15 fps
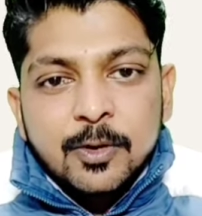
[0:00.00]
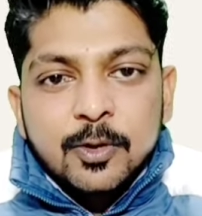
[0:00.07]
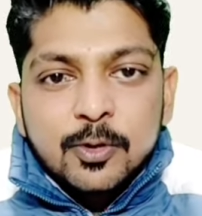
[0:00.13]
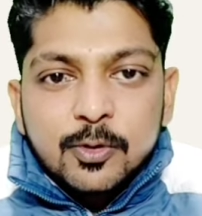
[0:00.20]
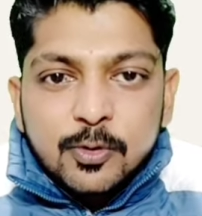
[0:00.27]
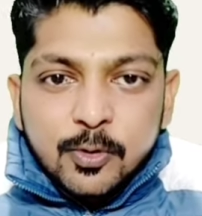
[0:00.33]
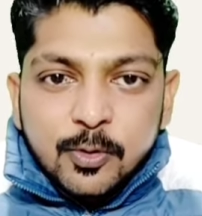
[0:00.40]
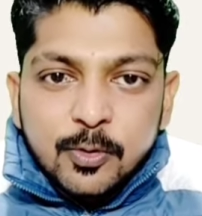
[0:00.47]

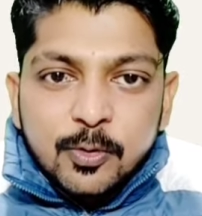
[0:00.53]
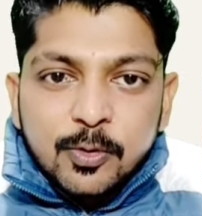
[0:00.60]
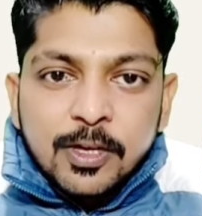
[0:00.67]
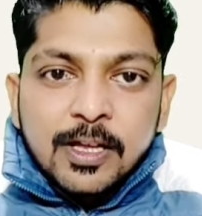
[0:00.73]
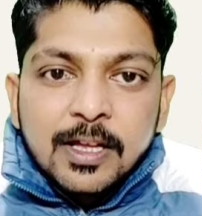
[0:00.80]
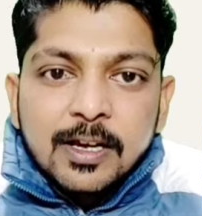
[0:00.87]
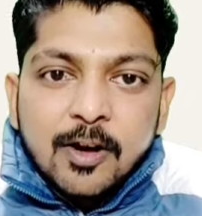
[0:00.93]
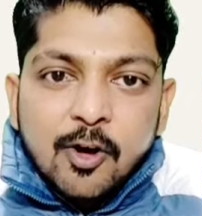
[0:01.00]
तो
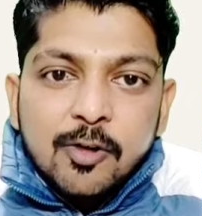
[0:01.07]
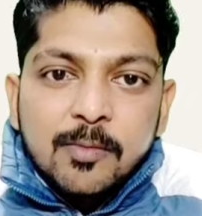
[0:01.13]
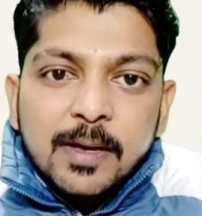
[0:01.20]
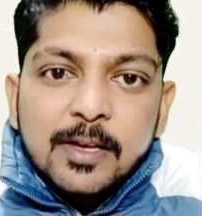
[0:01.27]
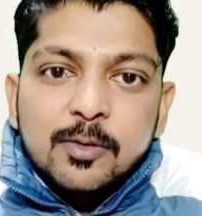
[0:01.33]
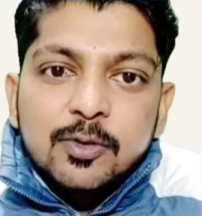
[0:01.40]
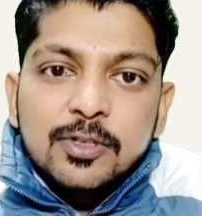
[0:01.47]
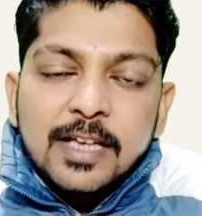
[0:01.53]
राहुल भाई
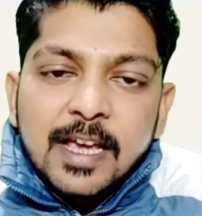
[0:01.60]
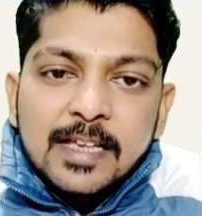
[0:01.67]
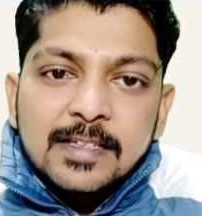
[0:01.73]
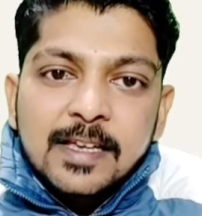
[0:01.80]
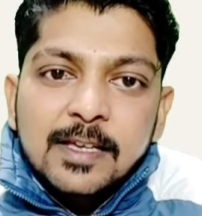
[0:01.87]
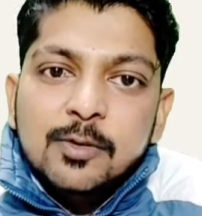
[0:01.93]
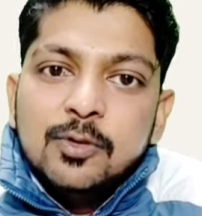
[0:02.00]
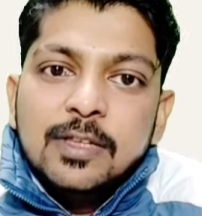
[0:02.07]
कुछ ऐसा ही
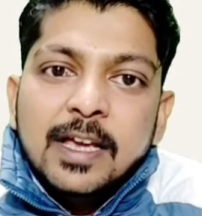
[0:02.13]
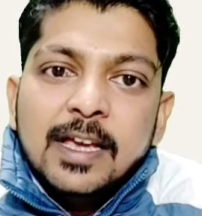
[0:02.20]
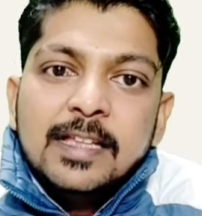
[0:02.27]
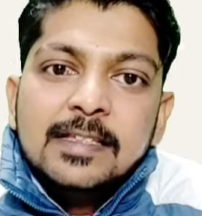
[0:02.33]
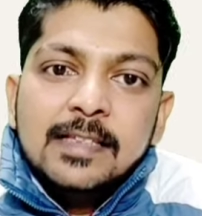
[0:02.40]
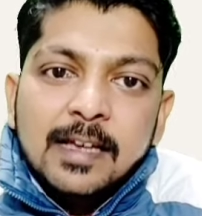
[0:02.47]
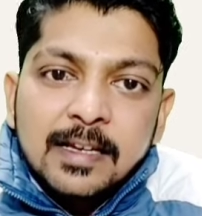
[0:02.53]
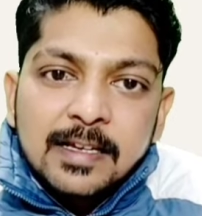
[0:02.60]
होता है
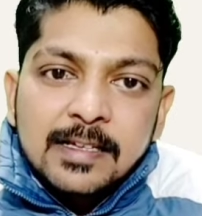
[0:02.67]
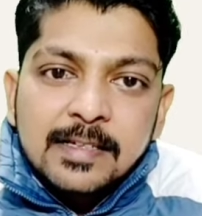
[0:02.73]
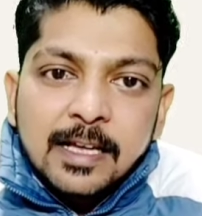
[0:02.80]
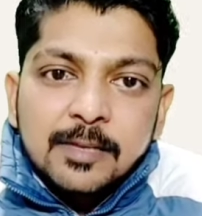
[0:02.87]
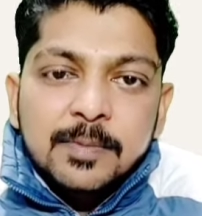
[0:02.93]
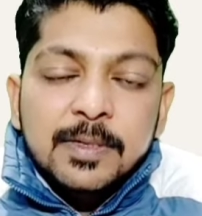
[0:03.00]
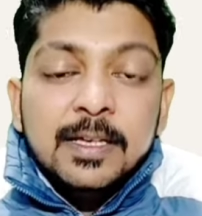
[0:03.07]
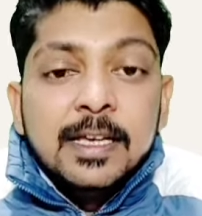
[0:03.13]
इंसान के साथ
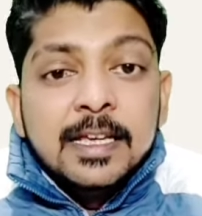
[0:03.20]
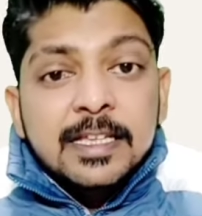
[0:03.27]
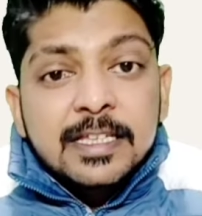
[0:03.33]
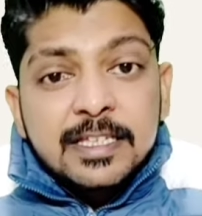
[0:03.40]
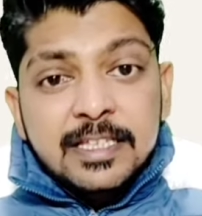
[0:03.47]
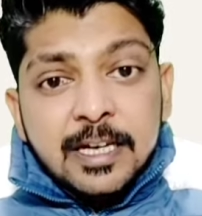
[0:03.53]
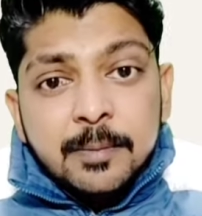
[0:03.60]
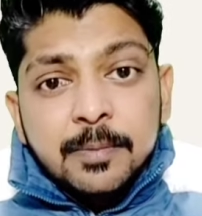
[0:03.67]
भी
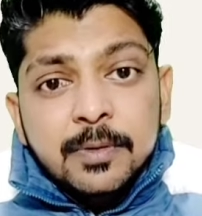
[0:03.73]
जब